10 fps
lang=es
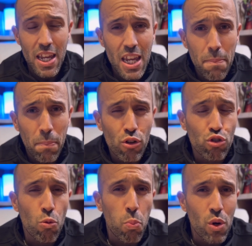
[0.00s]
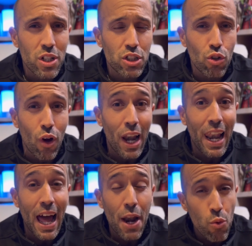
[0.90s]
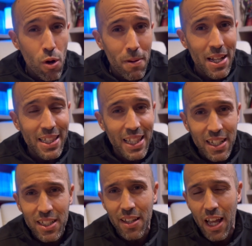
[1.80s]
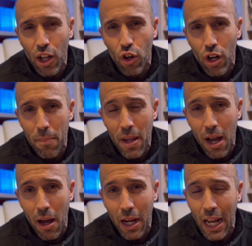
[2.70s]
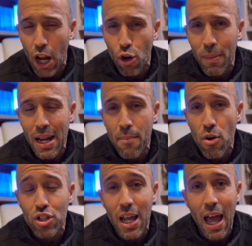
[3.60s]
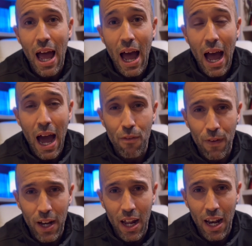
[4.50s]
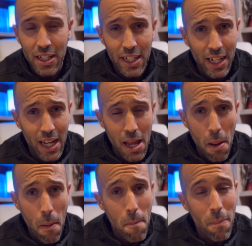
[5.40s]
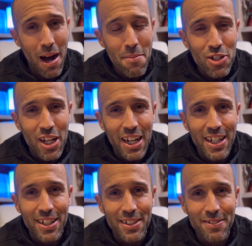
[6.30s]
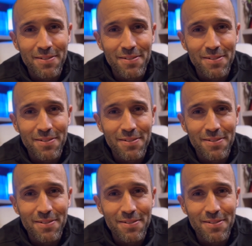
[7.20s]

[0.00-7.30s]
Y por supuesto la nueva tasa de alcoholemia, que la nombraremos al final. Así que vamos al lío.